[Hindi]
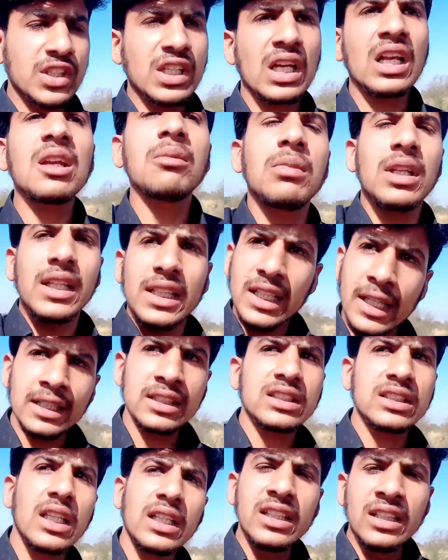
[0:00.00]
चले मिलते हैं
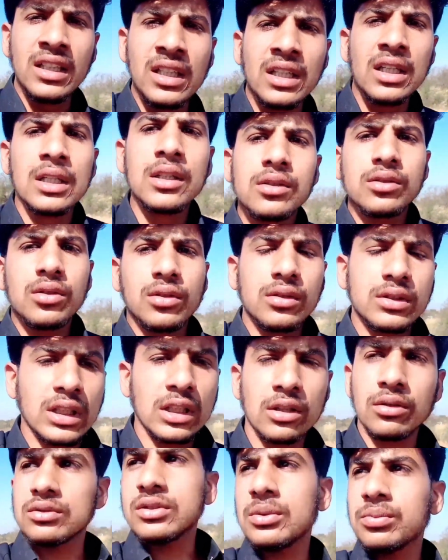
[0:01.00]
जल्दी तो
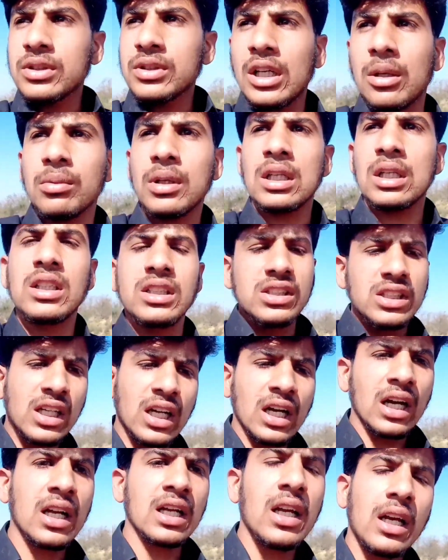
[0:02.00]
चैनल को सब्सक्राइब कर
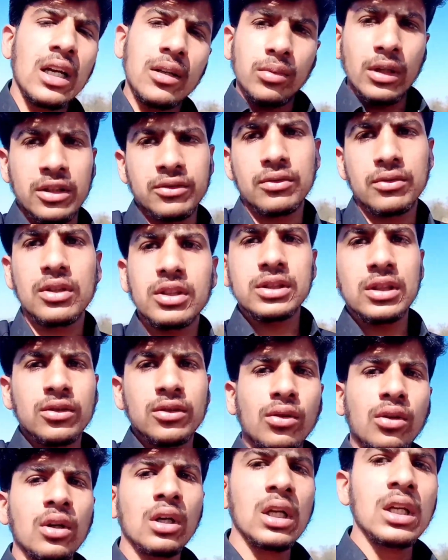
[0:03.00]
दीजिएगा एंड बेल नोटिफिकेशन
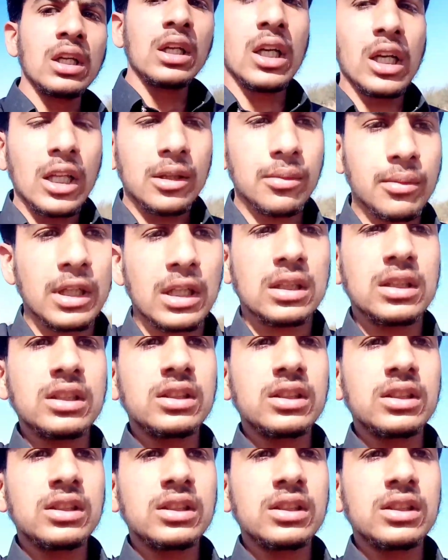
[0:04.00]
को अलग कर